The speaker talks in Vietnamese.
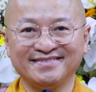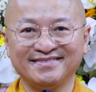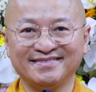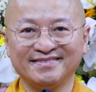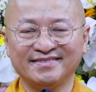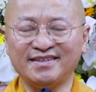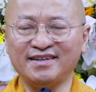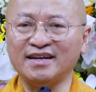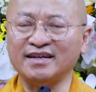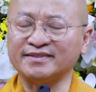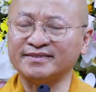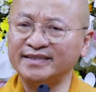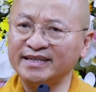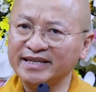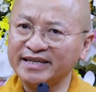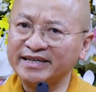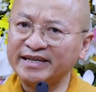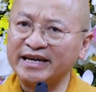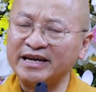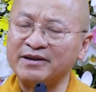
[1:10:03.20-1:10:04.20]
Tức là
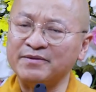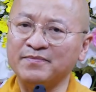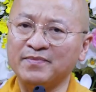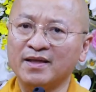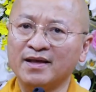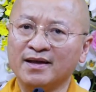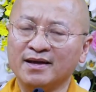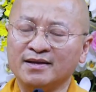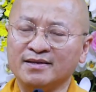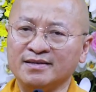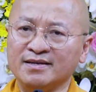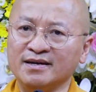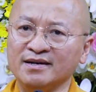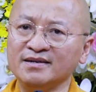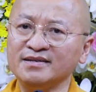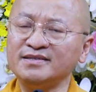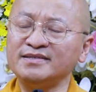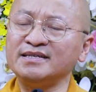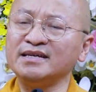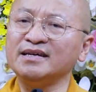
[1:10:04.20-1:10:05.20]
tiết kiệm
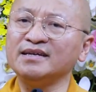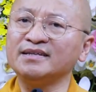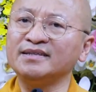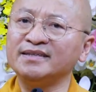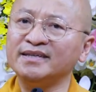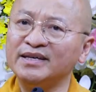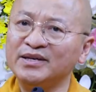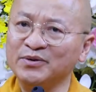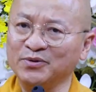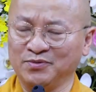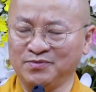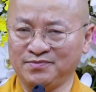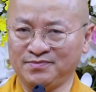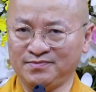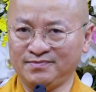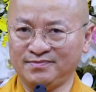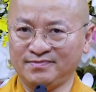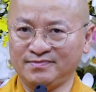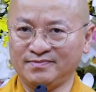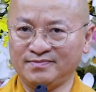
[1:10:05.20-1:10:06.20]
những chi tiêu
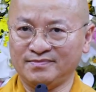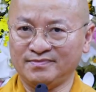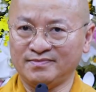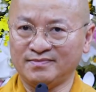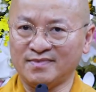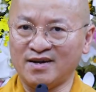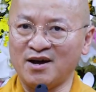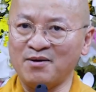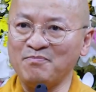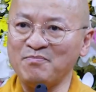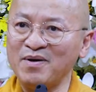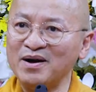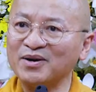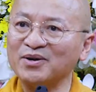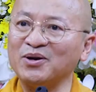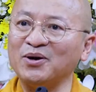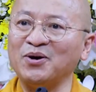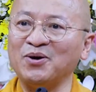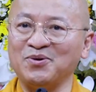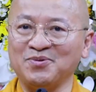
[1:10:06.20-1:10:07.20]
ở mức
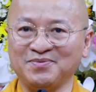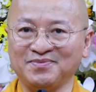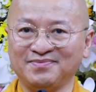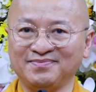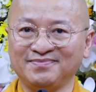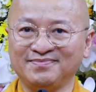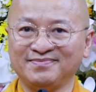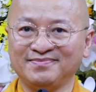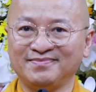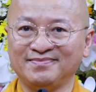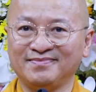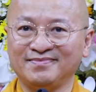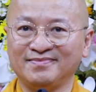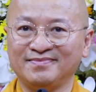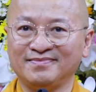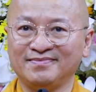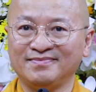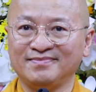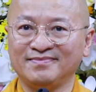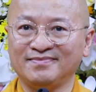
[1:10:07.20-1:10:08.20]
độ
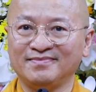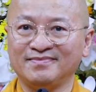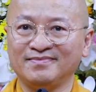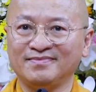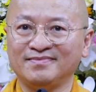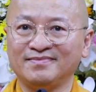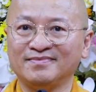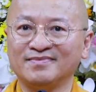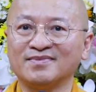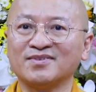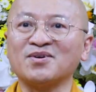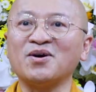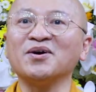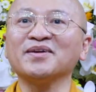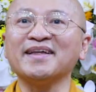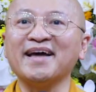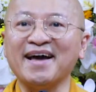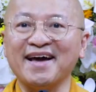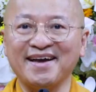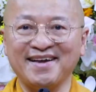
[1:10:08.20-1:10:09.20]
có
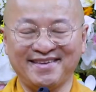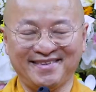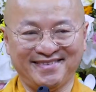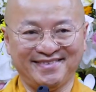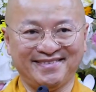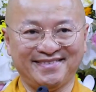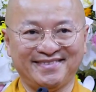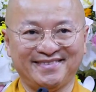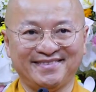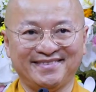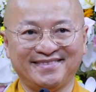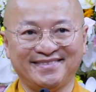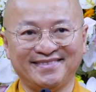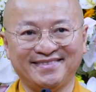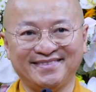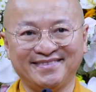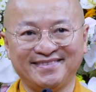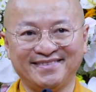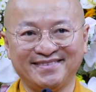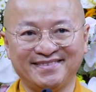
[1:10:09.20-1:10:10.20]
thể.
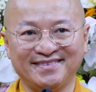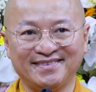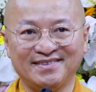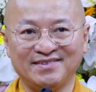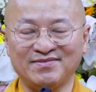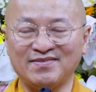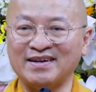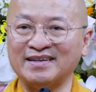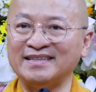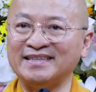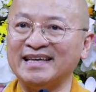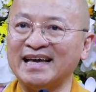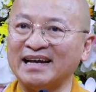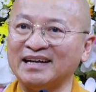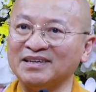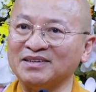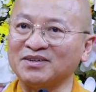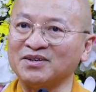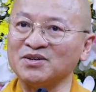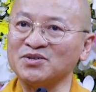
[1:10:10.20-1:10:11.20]
và
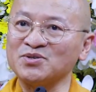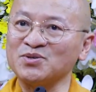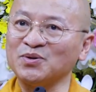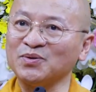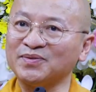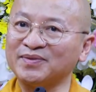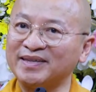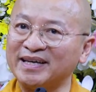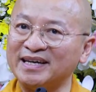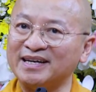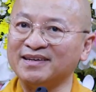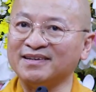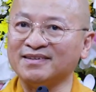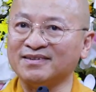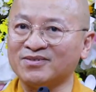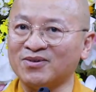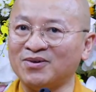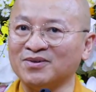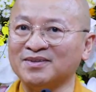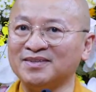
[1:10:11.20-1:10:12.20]
dành cái số tiền
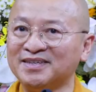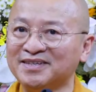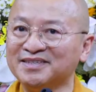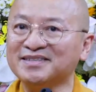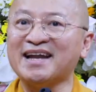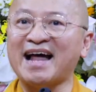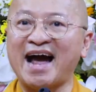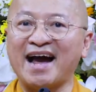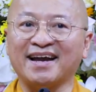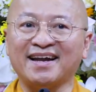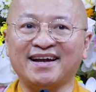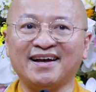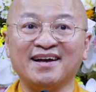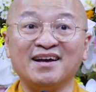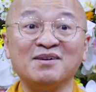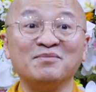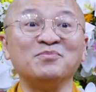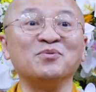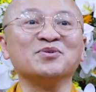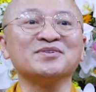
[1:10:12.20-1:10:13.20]
còn dư lại đó
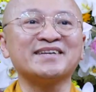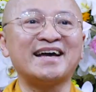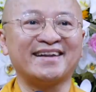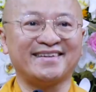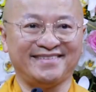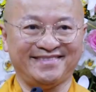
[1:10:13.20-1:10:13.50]
mua sách.